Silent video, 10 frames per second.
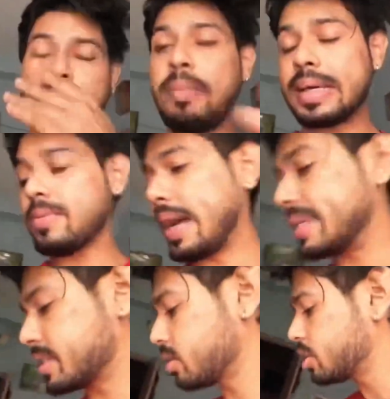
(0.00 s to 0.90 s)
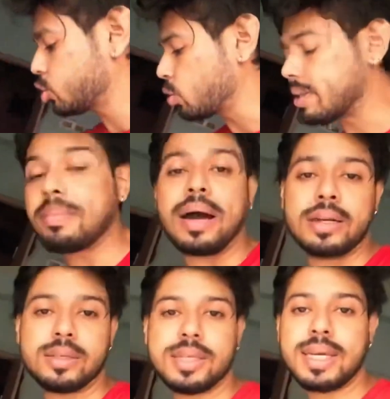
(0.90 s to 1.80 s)
বাইরে আজকে হচ্ছে শনিবার
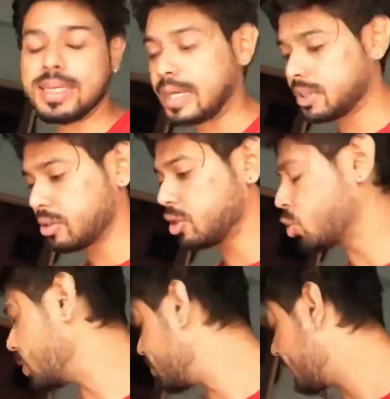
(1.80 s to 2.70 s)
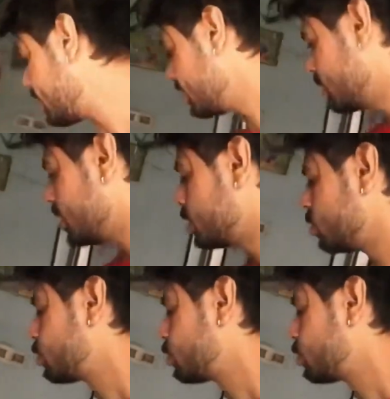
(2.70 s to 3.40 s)
ঠিক আছে আজকে হচ্ছে শনিবার তো